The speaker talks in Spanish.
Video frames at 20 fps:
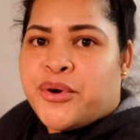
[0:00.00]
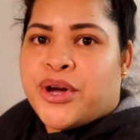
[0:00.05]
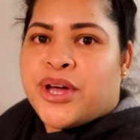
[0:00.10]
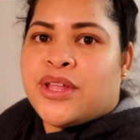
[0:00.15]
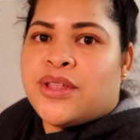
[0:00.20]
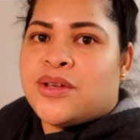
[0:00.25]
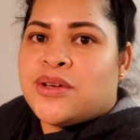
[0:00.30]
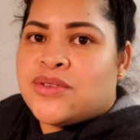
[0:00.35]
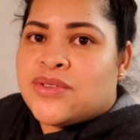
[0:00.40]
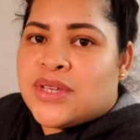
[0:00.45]

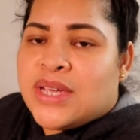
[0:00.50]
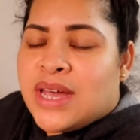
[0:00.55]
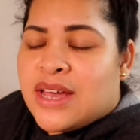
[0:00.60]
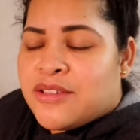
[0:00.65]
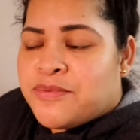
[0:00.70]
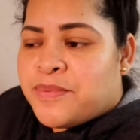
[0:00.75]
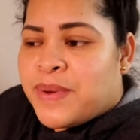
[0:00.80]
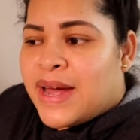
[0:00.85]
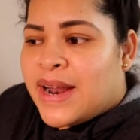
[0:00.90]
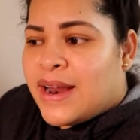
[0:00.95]
poquitos
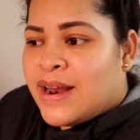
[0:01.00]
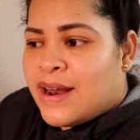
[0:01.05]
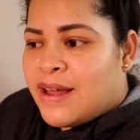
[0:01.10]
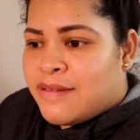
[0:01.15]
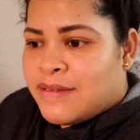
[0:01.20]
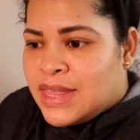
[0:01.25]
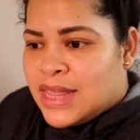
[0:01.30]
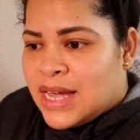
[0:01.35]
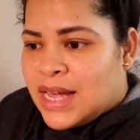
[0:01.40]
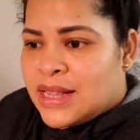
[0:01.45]
días para
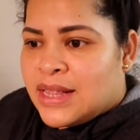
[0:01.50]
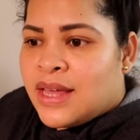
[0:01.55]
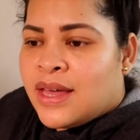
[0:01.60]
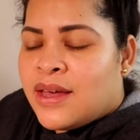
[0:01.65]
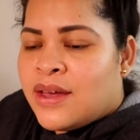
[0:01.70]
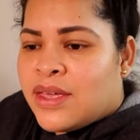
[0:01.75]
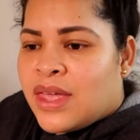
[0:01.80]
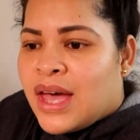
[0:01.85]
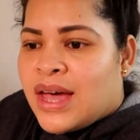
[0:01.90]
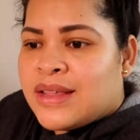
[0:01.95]
Navidad.
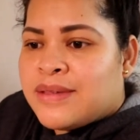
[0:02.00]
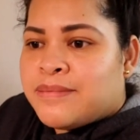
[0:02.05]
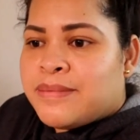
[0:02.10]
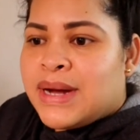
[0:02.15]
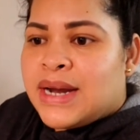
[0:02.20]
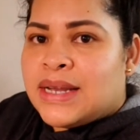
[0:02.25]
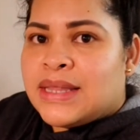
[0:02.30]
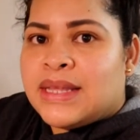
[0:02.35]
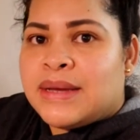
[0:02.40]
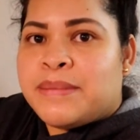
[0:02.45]
Ya es
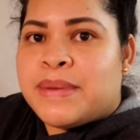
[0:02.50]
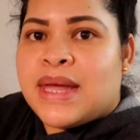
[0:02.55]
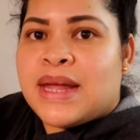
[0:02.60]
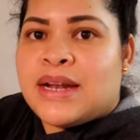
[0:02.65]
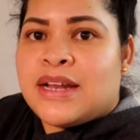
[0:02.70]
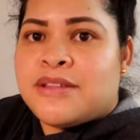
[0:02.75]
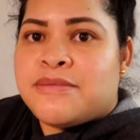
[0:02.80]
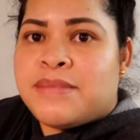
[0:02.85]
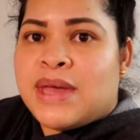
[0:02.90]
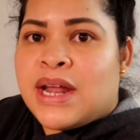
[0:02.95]
martes,
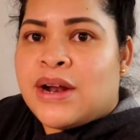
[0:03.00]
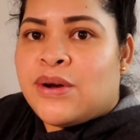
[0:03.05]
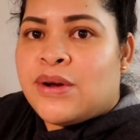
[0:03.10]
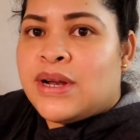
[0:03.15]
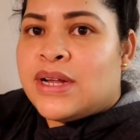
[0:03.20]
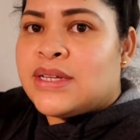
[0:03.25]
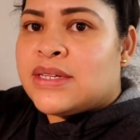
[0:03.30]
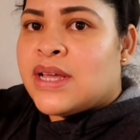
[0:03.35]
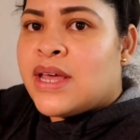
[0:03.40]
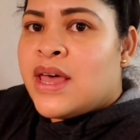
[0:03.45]
mañana es
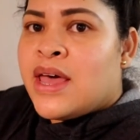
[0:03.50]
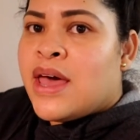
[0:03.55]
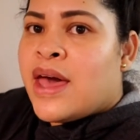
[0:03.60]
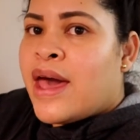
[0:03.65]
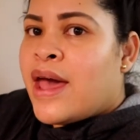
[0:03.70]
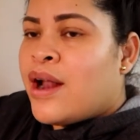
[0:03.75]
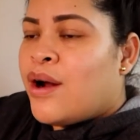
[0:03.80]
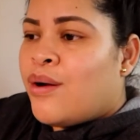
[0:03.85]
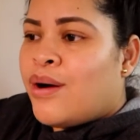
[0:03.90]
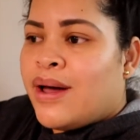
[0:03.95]
miércoles,
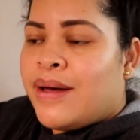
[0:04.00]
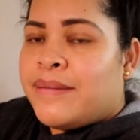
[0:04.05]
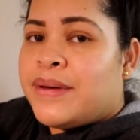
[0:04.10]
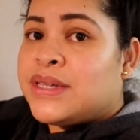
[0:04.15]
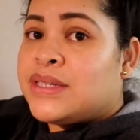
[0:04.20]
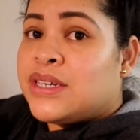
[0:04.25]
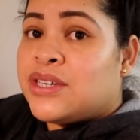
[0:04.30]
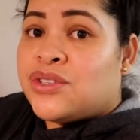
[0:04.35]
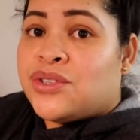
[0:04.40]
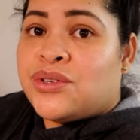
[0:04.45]
el
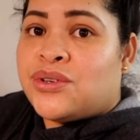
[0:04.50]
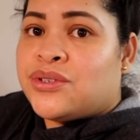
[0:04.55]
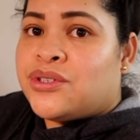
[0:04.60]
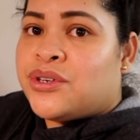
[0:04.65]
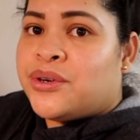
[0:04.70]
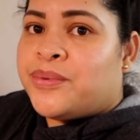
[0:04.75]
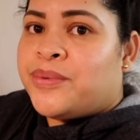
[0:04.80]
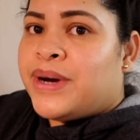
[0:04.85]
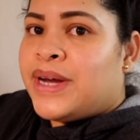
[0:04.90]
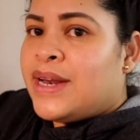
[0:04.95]
jueves ya es
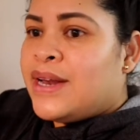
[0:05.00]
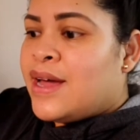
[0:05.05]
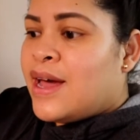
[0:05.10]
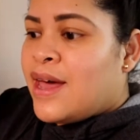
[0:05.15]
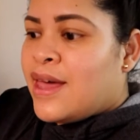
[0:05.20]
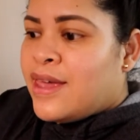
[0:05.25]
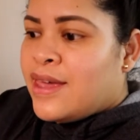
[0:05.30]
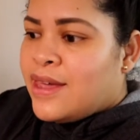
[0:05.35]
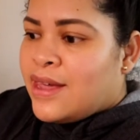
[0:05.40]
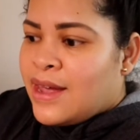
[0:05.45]

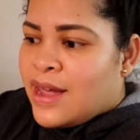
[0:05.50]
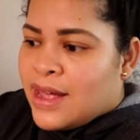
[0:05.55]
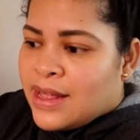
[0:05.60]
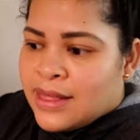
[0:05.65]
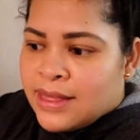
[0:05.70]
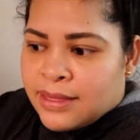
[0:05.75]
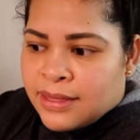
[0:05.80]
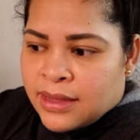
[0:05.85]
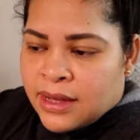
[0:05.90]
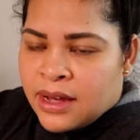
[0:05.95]
Nochebuena y
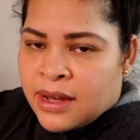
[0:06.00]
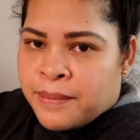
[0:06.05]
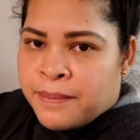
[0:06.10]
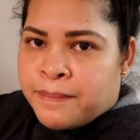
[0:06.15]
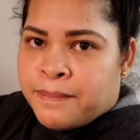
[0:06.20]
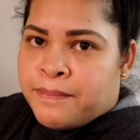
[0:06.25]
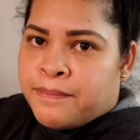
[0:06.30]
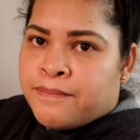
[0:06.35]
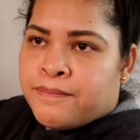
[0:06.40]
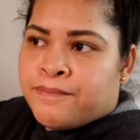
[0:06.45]
el
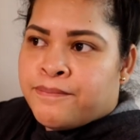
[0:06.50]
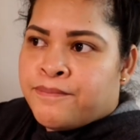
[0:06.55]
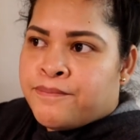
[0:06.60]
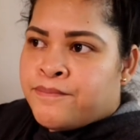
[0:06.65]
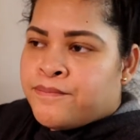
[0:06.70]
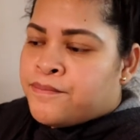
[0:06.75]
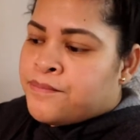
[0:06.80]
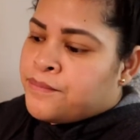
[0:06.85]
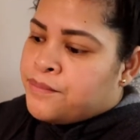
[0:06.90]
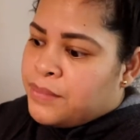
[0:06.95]

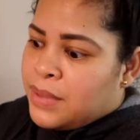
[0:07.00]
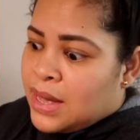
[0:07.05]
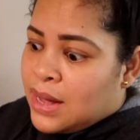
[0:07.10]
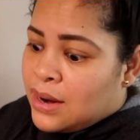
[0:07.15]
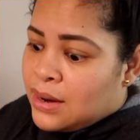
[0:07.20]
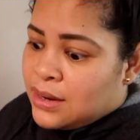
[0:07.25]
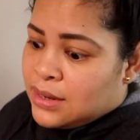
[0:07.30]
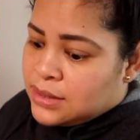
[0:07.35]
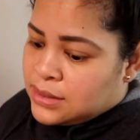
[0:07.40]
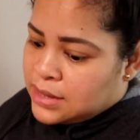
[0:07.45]

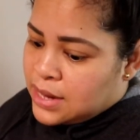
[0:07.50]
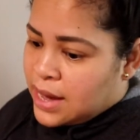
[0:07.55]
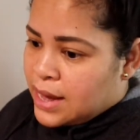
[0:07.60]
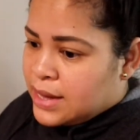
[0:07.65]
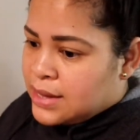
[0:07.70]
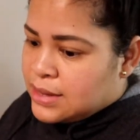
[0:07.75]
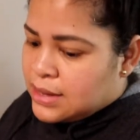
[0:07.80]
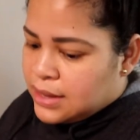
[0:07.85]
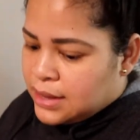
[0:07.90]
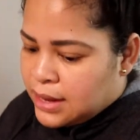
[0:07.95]
viernes ya
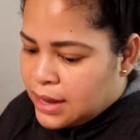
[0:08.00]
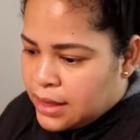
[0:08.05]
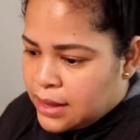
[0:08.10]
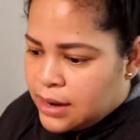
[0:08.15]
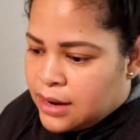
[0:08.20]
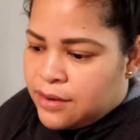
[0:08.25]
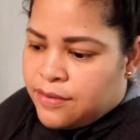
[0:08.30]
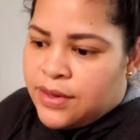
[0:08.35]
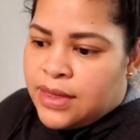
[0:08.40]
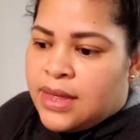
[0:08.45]
es el día
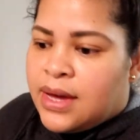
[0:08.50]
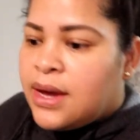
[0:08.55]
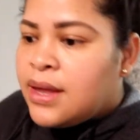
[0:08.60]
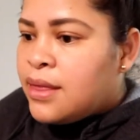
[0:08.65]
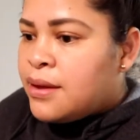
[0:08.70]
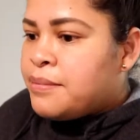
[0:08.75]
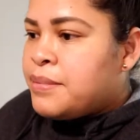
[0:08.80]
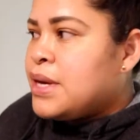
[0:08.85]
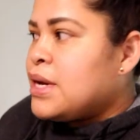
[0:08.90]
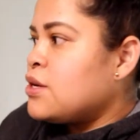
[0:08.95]
de
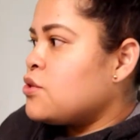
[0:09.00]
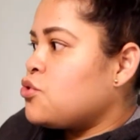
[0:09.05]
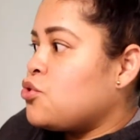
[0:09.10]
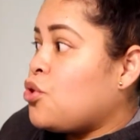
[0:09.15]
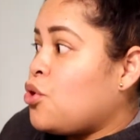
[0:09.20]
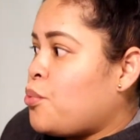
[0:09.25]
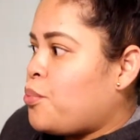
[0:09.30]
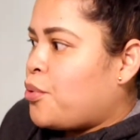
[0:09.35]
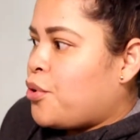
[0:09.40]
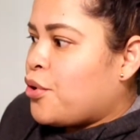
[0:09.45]
Navidad, amigas,
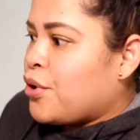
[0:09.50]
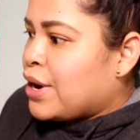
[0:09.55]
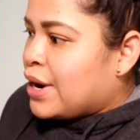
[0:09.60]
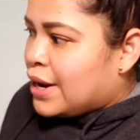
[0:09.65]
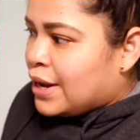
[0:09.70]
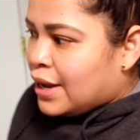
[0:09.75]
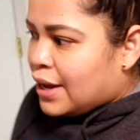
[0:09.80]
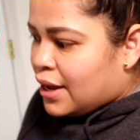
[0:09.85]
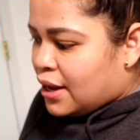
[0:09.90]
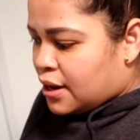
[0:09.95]
no lo puedo
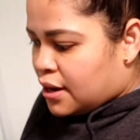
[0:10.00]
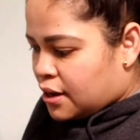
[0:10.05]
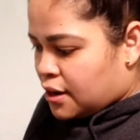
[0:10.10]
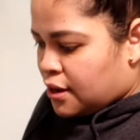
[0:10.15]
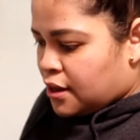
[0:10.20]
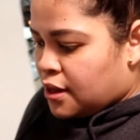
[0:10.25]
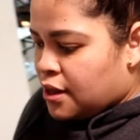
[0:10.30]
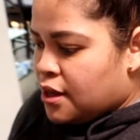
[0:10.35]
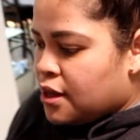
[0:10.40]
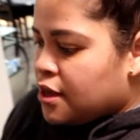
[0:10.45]
creer.
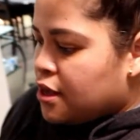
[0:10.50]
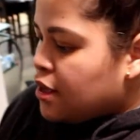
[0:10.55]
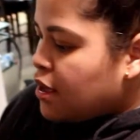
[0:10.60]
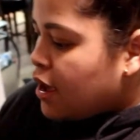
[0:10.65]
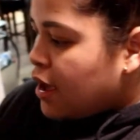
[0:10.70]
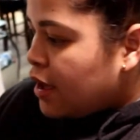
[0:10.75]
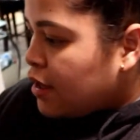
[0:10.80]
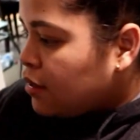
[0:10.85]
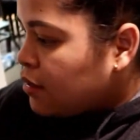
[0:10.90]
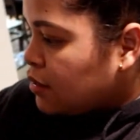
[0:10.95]

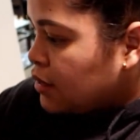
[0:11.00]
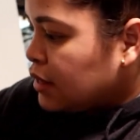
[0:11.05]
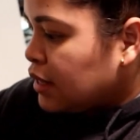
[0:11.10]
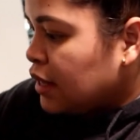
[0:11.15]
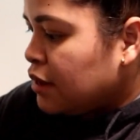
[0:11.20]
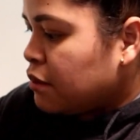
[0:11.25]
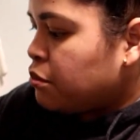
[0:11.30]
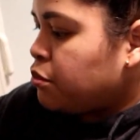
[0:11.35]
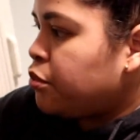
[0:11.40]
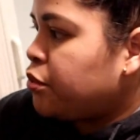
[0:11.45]
Ya el
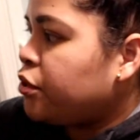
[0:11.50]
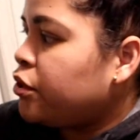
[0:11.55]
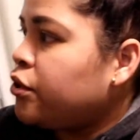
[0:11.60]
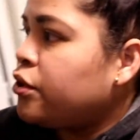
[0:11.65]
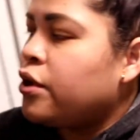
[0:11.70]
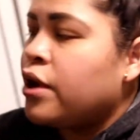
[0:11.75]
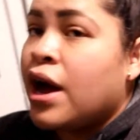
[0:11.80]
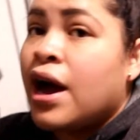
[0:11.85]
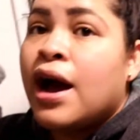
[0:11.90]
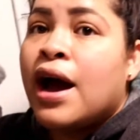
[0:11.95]
tiempo
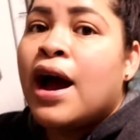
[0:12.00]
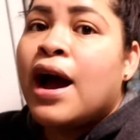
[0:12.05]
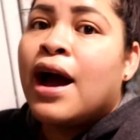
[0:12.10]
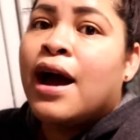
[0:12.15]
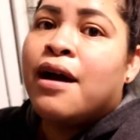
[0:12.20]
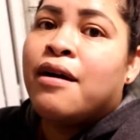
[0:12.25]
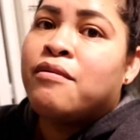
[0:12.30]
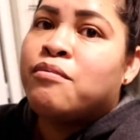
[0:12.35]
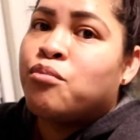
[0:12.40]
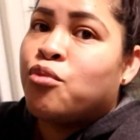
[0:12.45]
ha
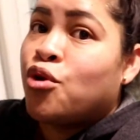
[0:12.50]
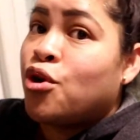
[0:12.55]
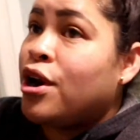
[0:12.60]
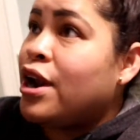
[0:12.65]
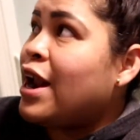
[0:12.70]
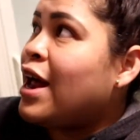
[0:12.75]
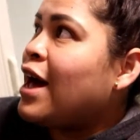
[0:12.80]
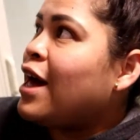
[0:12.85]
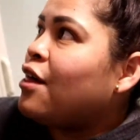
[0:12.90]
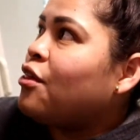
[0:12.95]

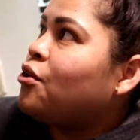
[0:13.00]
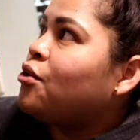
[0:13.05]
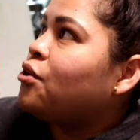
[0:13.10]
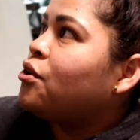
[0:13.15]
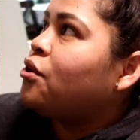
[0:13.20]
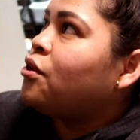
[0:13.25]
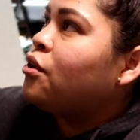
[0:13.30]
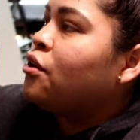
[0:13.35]
volado,